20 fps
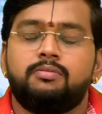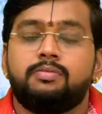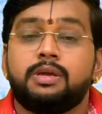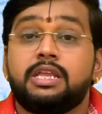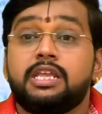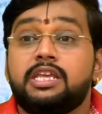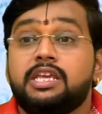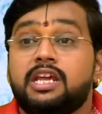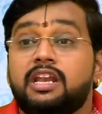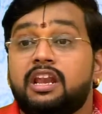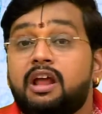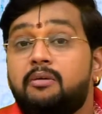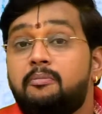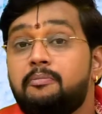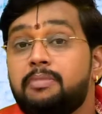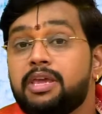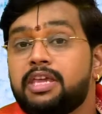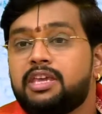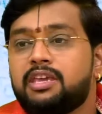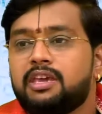பெரிய
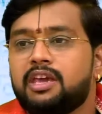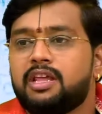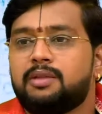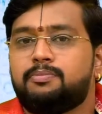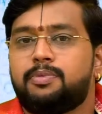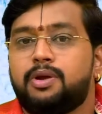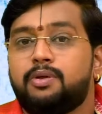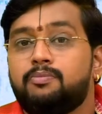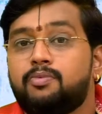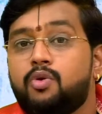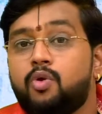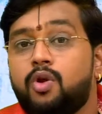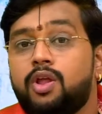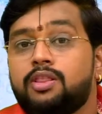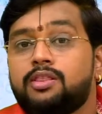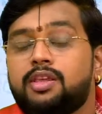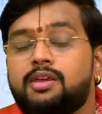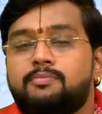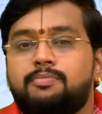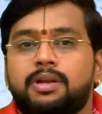நம்பிக்கை ஏற்படும்
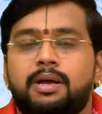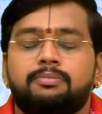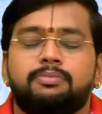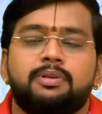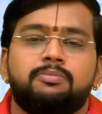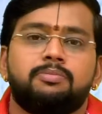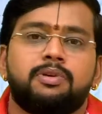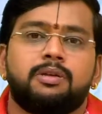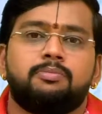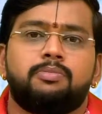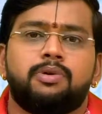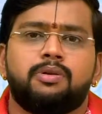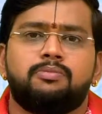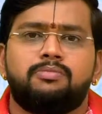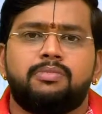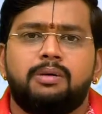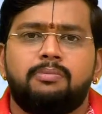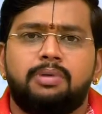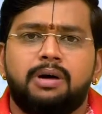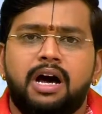குழந்தை பிராப்தம் ஏற்படும்
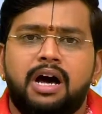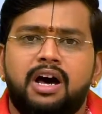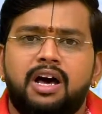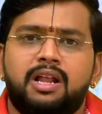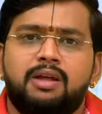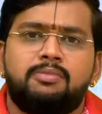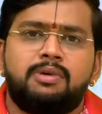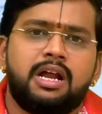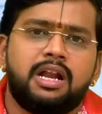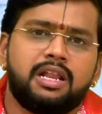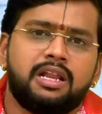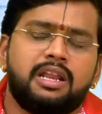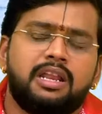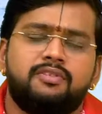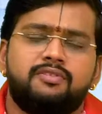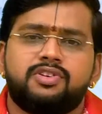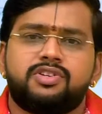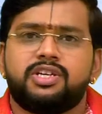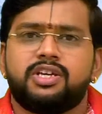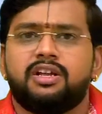அபாரமான நல்ல
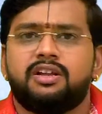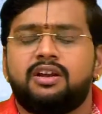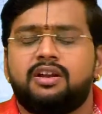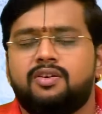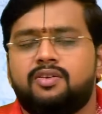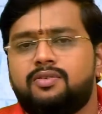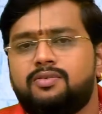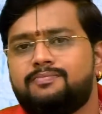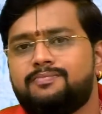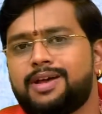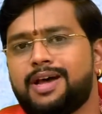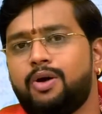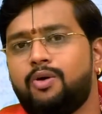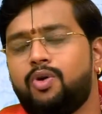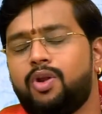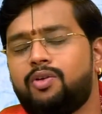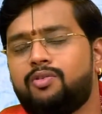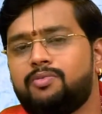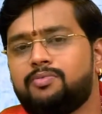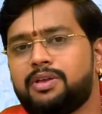விஷயங்கள் நடக்கும்
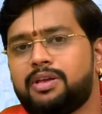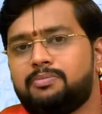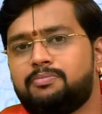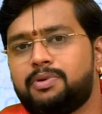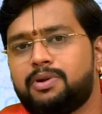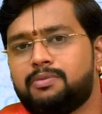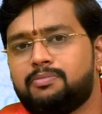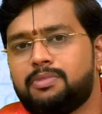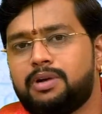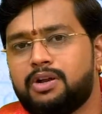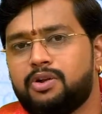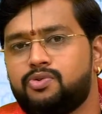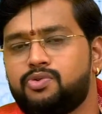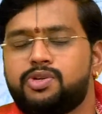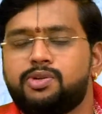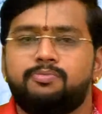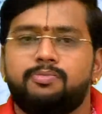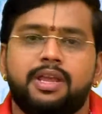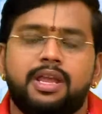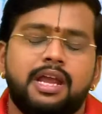கௌரவம் ஏற்படும்
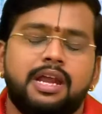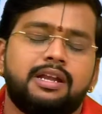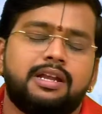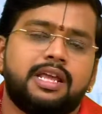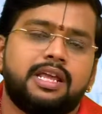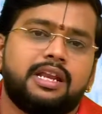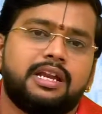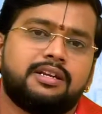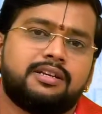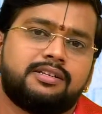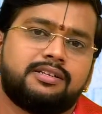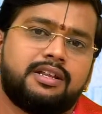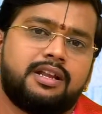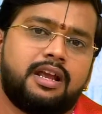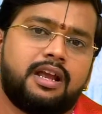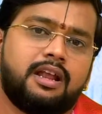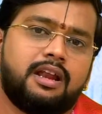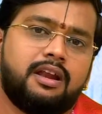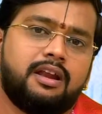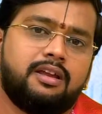அனுஷம் கேட்டை
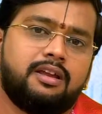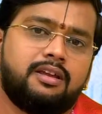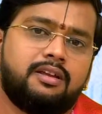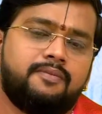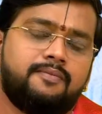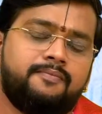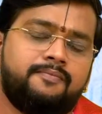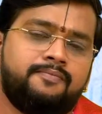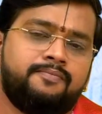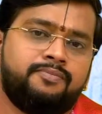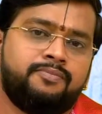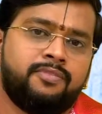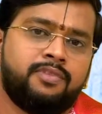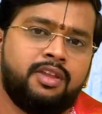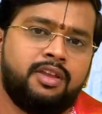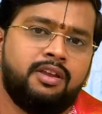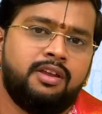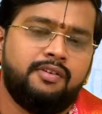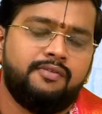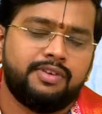நட்சத்திரக்காரர்களுக்கு
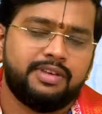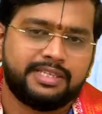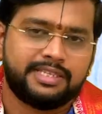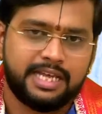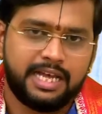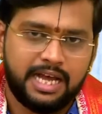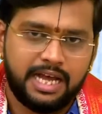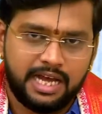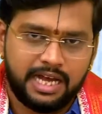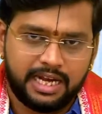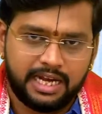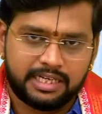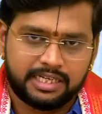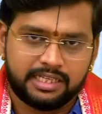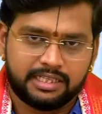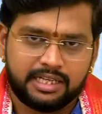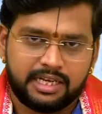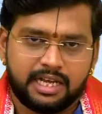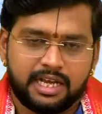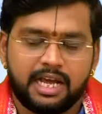விசாக
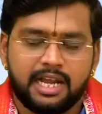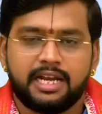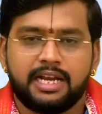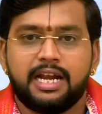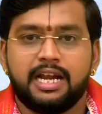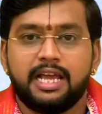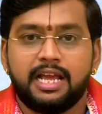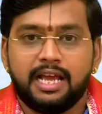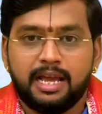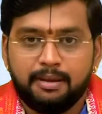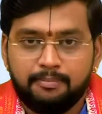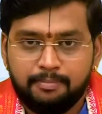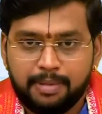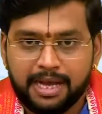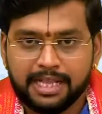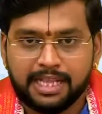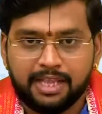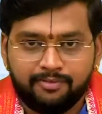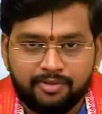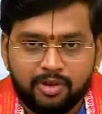நட்சத்திரக்காரங்களுக்கு
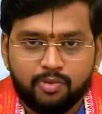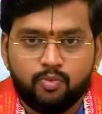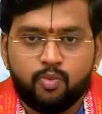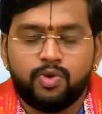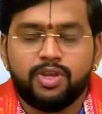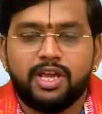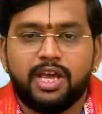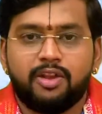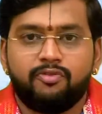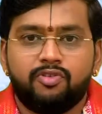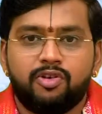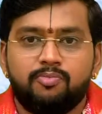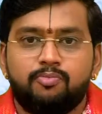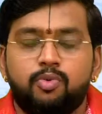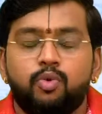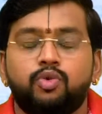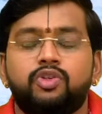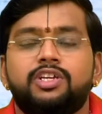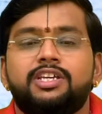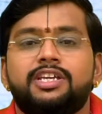பதவி உயர்வு
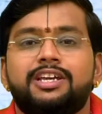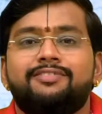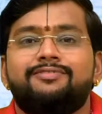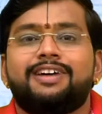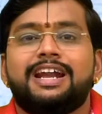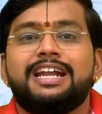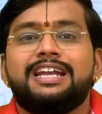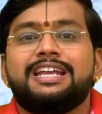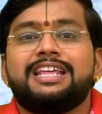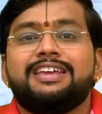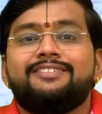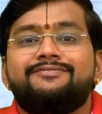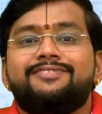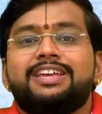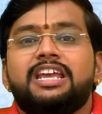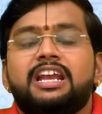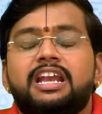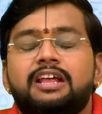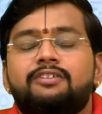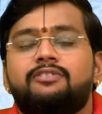புதிய வண்டி
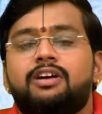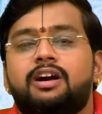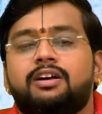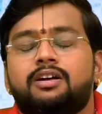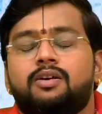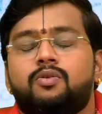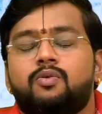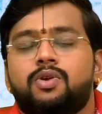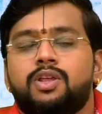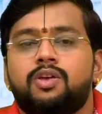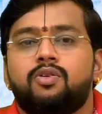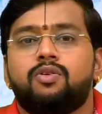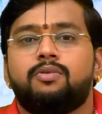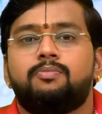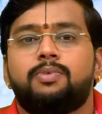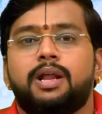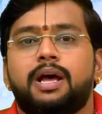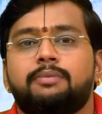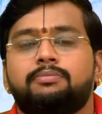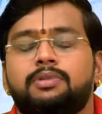வீடு வாங்கக்கூடிய ஒரு
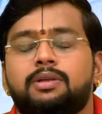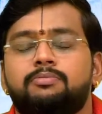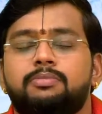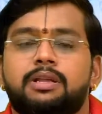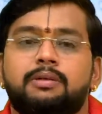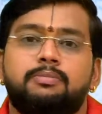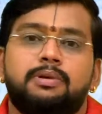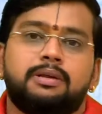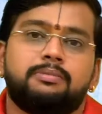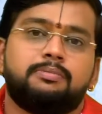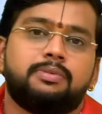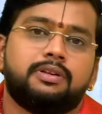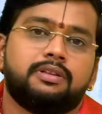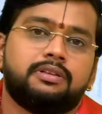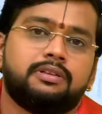பிராப்தம் ஏற்படும்